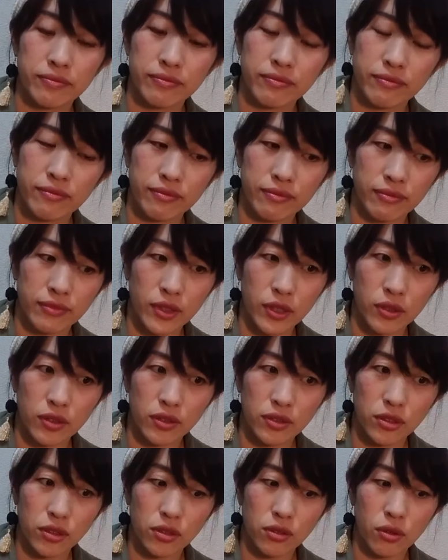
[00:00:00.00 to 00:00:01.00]
うんと、
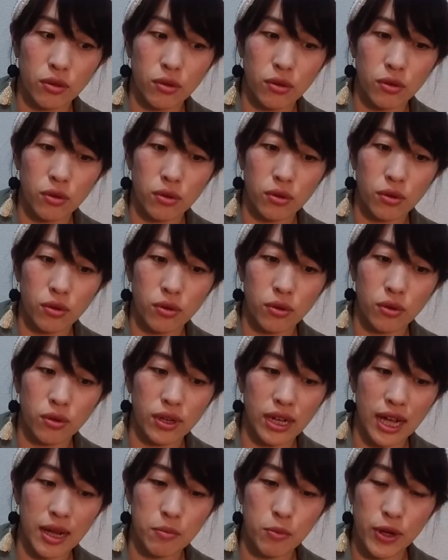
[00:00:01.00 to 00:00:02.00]
とちょっとこう
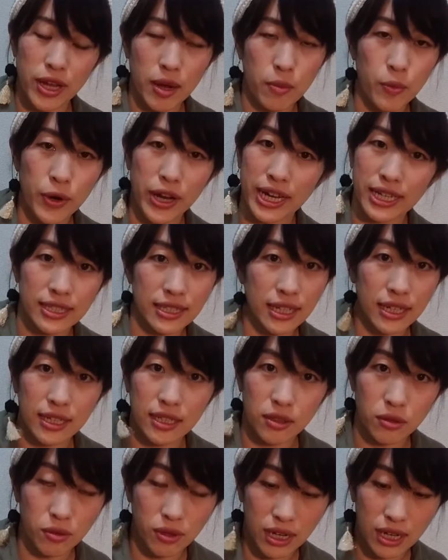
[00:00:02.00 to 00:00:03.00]
心がモヤモヤしたり
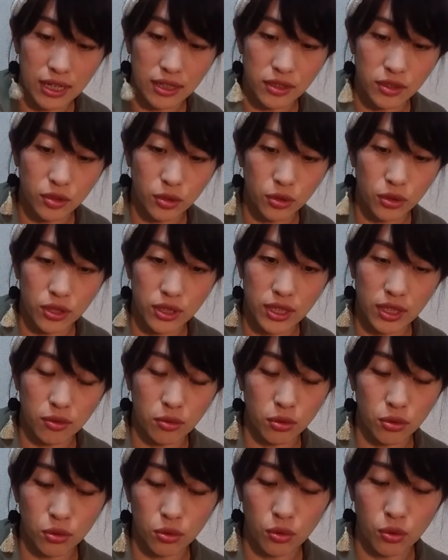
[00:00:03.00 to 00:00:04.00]
とかそういった
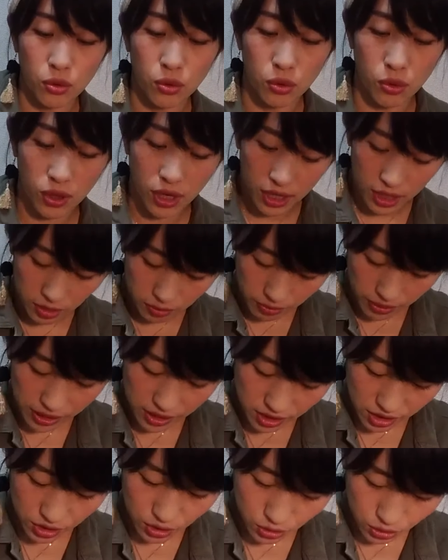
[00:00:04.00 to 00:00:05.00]
ことをこうかぎ
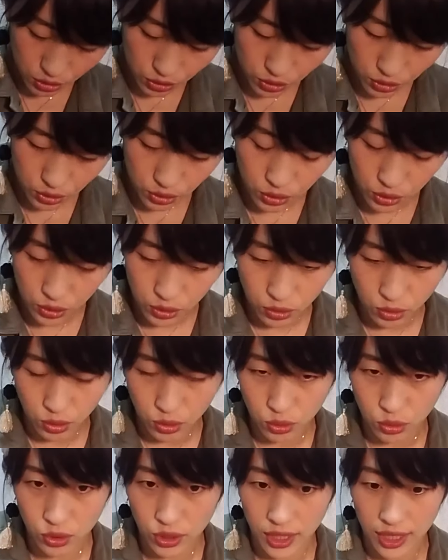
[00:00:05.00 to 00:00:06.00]
針に集中するこ
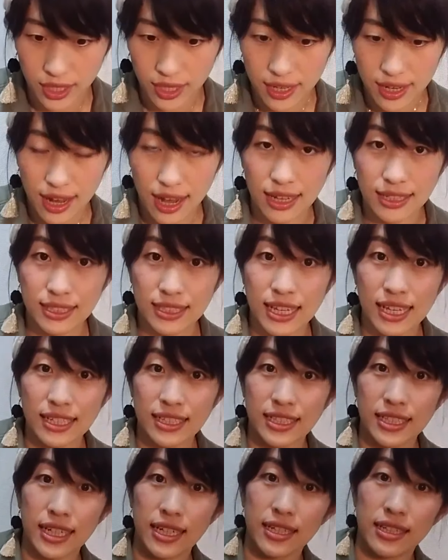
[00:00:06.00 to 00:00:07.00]
とで発散
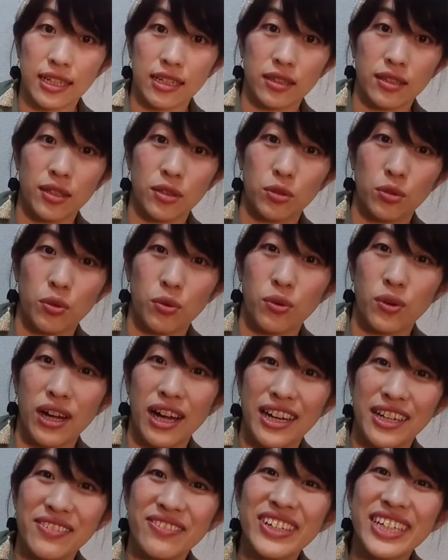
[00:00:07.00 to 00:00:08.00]
してきたっていうとこが
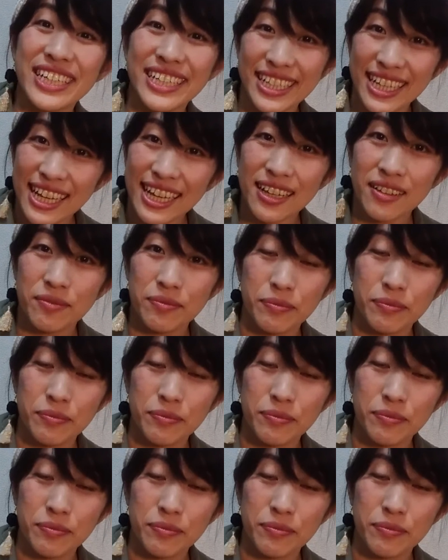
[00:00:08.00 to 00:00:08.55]
ありまして、